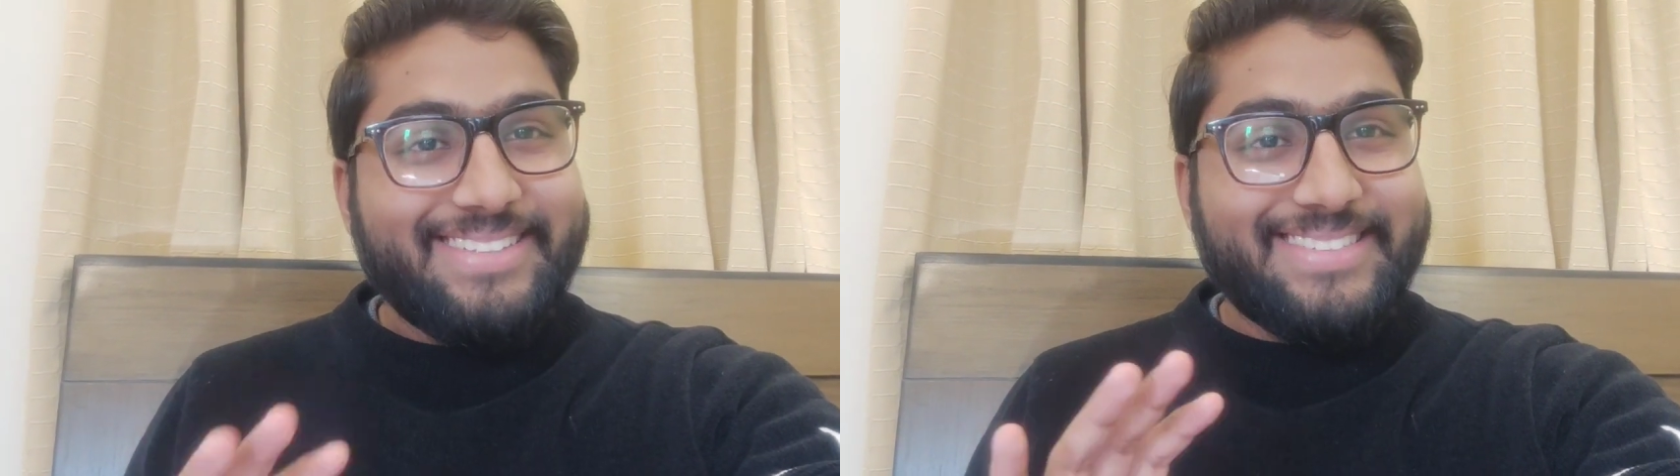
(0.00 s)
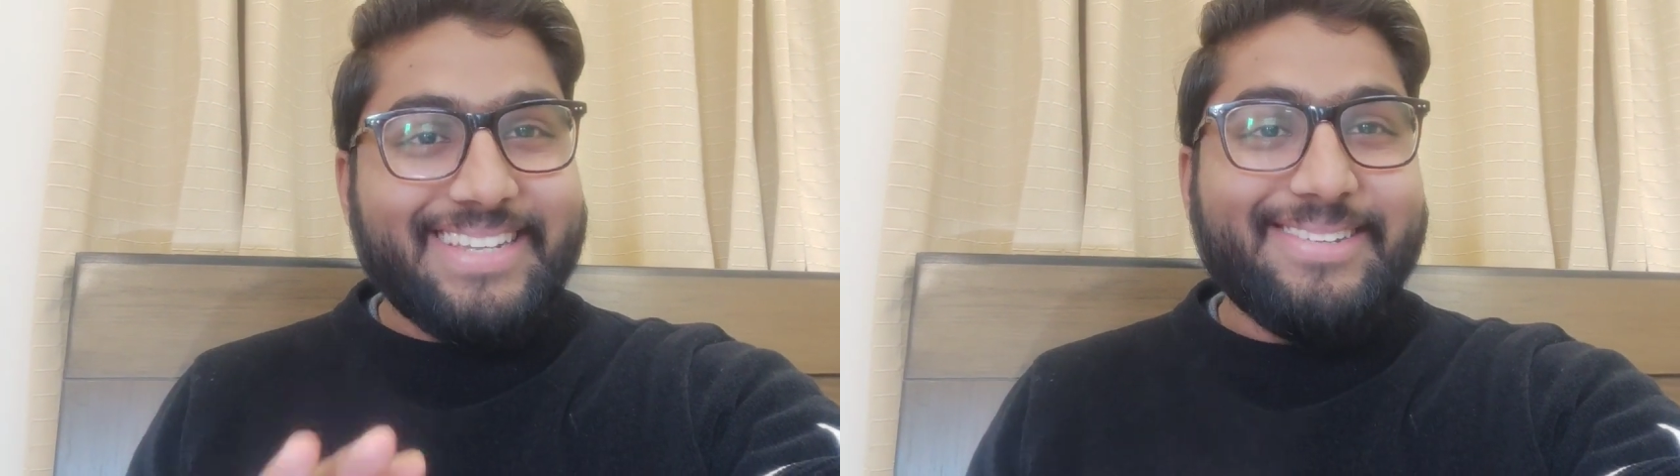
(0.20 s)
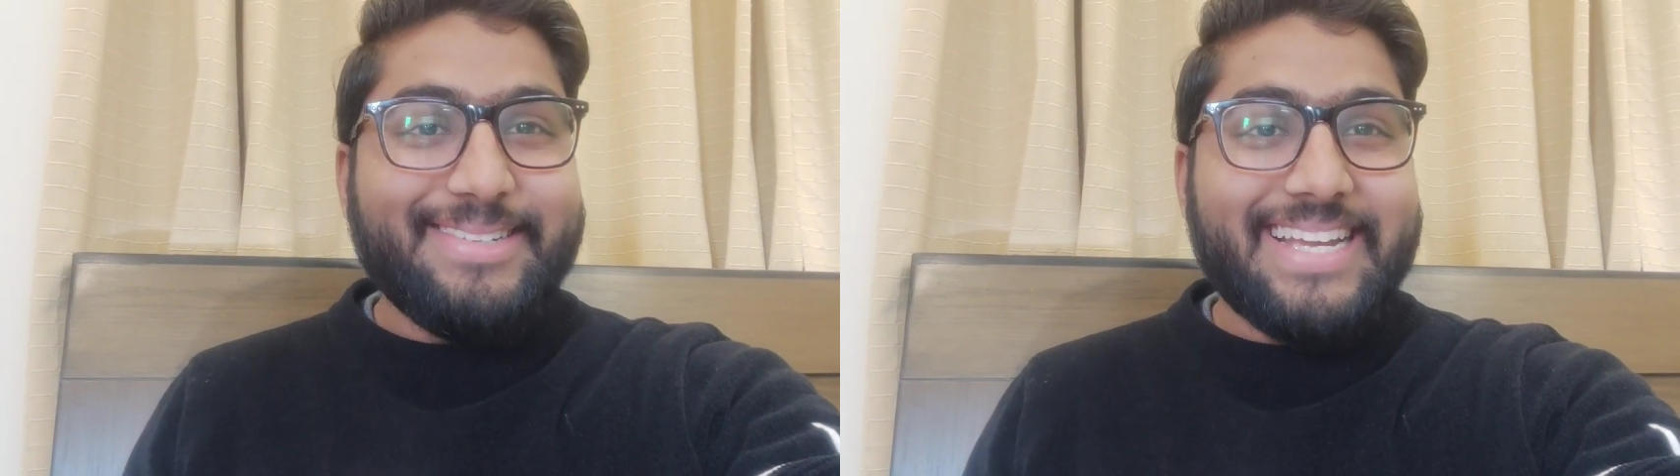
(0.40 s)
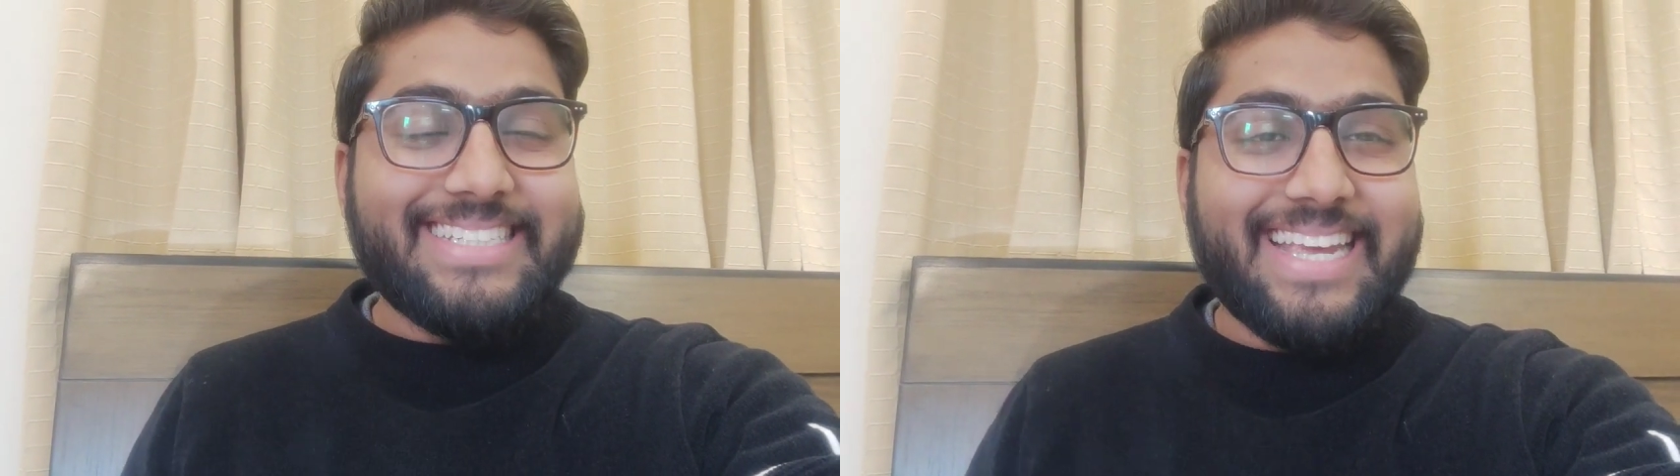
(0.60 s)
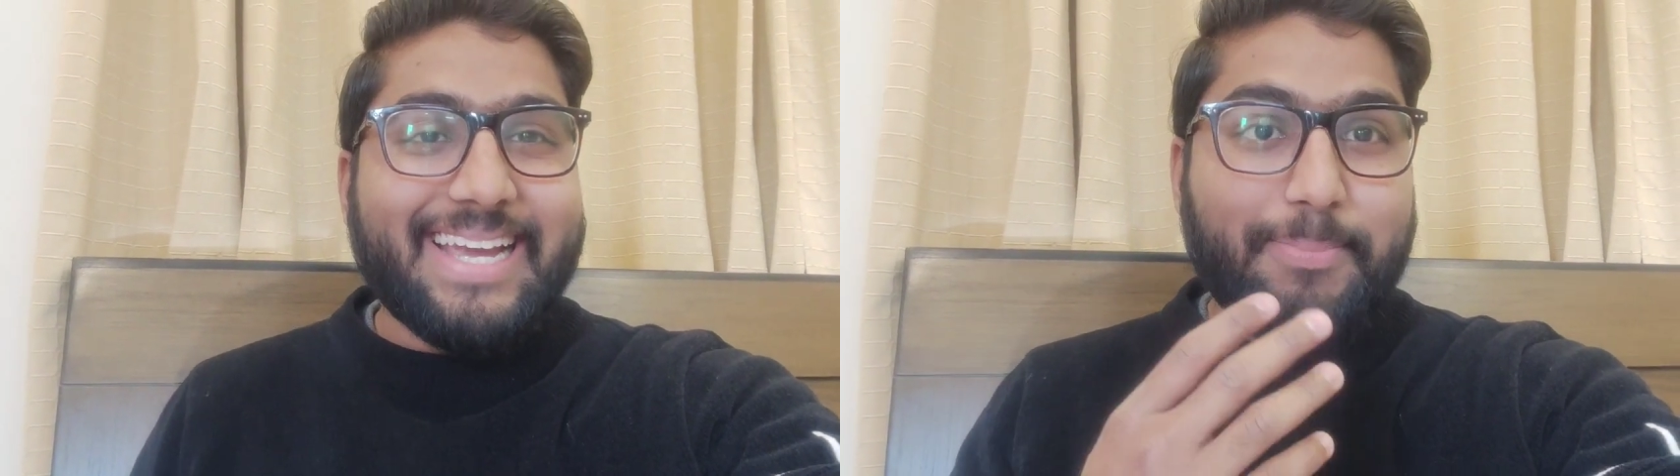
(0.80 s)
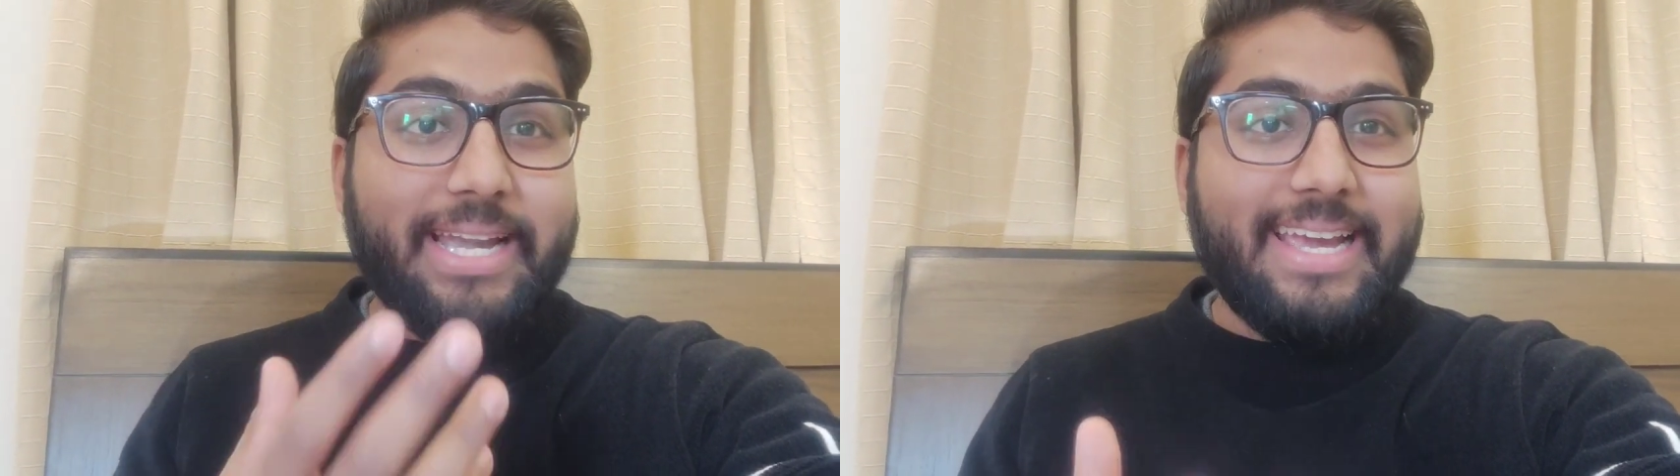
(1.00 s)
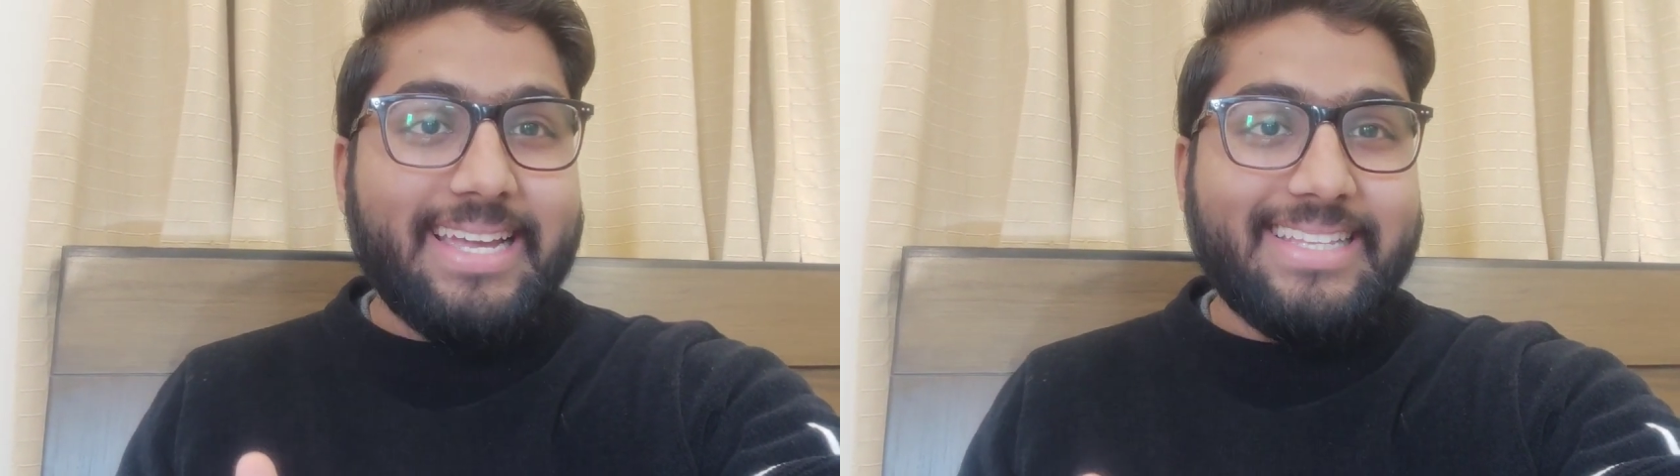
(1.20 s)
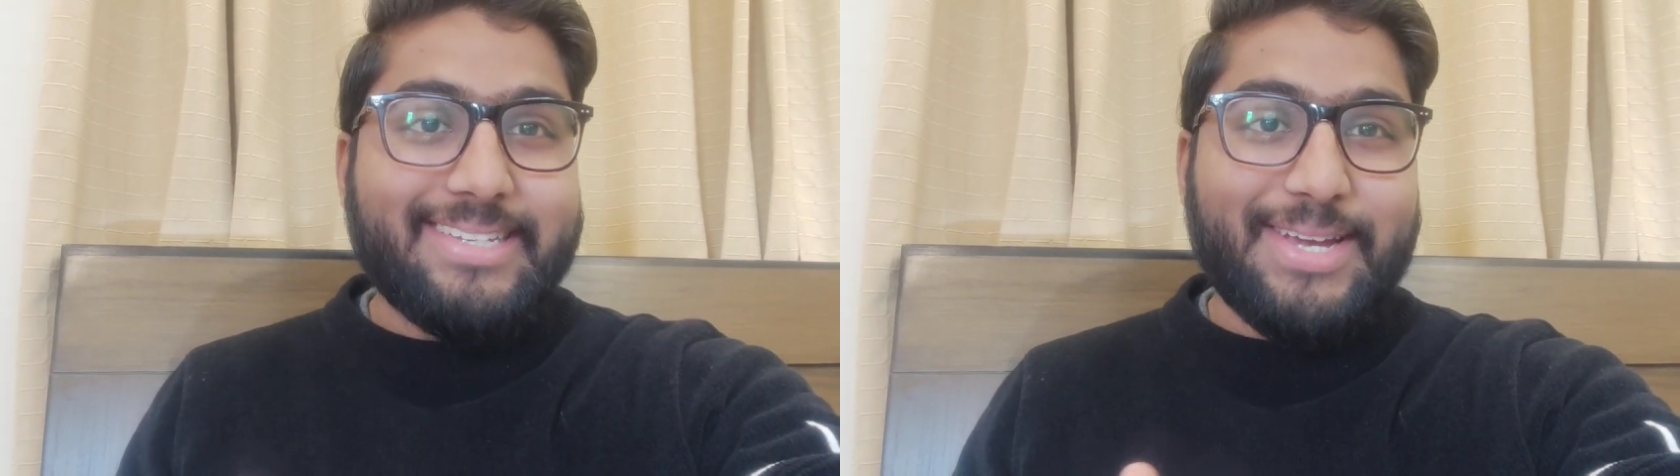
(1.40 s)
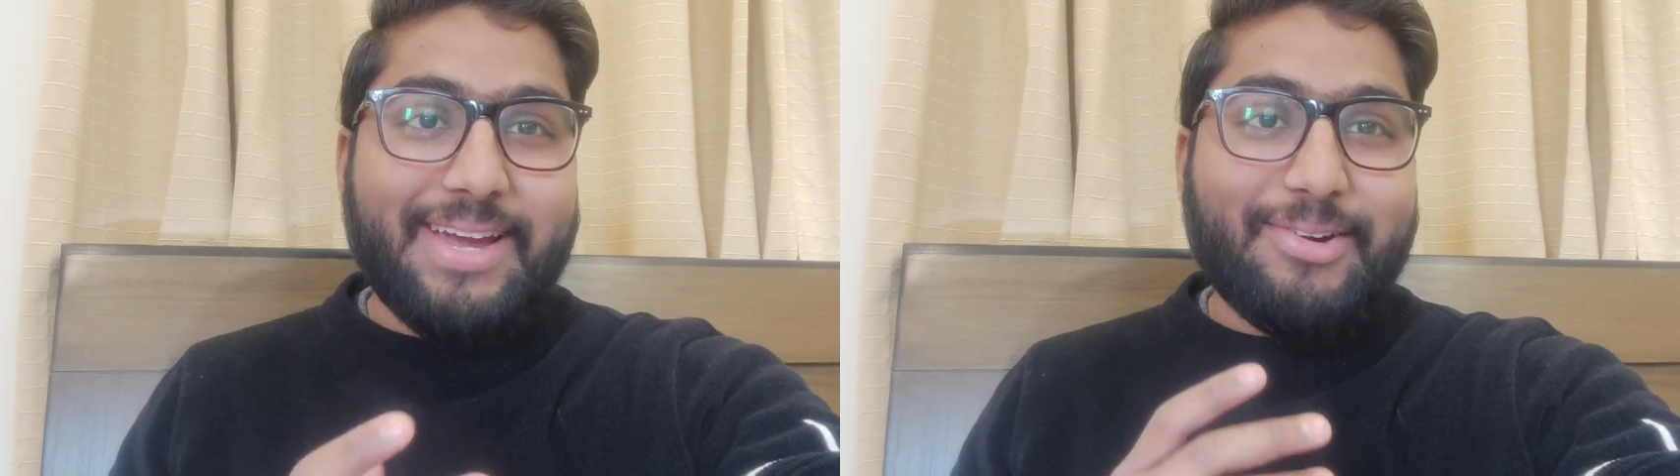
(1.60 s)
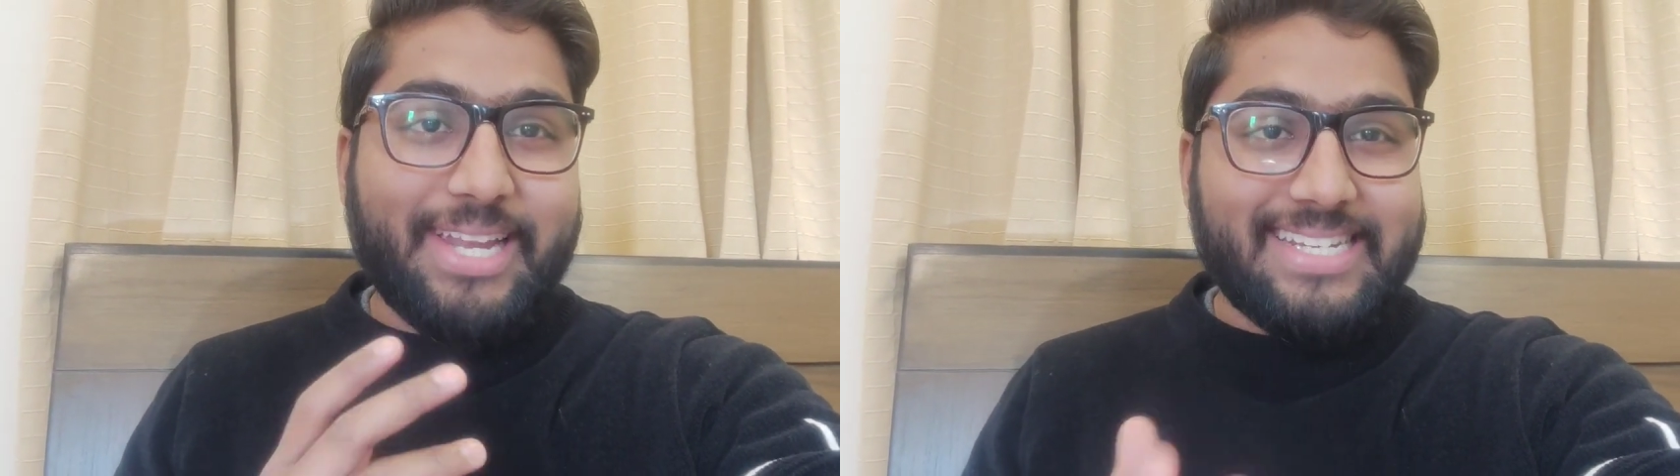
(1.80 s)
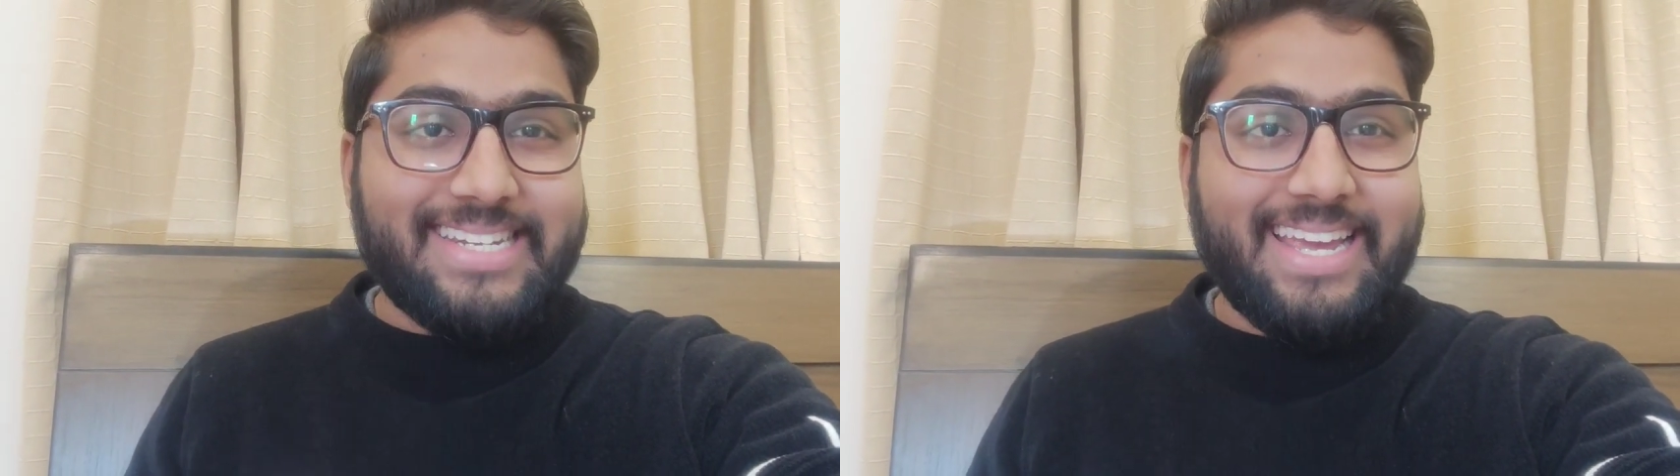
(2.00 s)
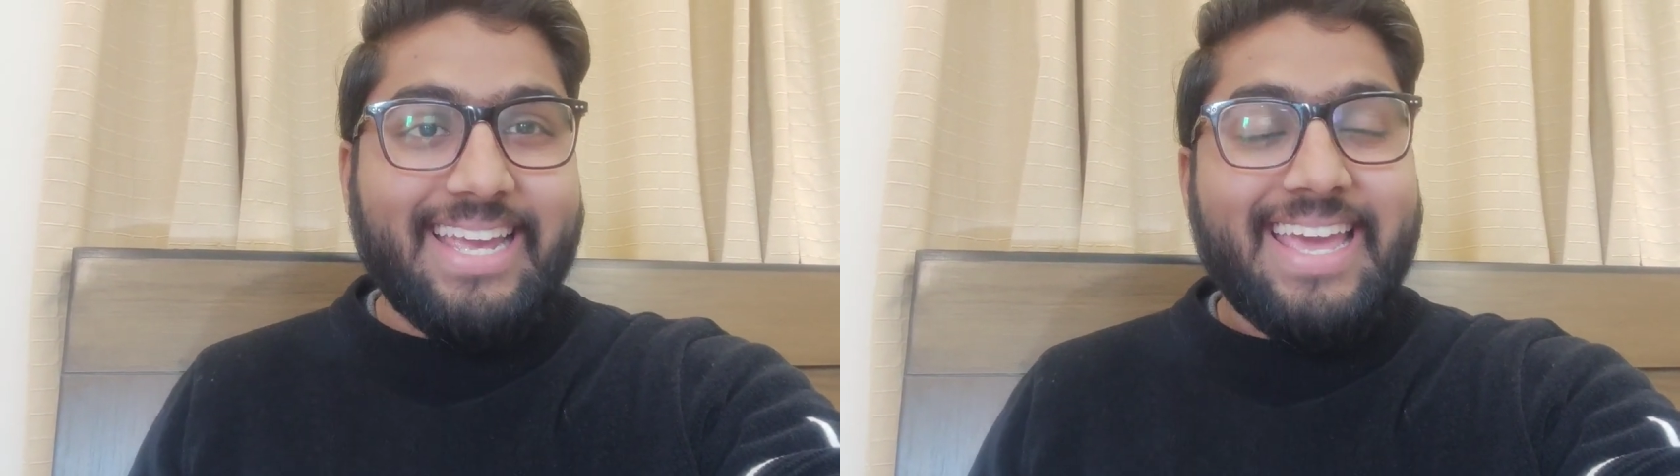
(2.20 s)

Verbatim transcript: तो सीन कुछ ऐसा है पिंडी के अंदर जो है वो टेस्ट है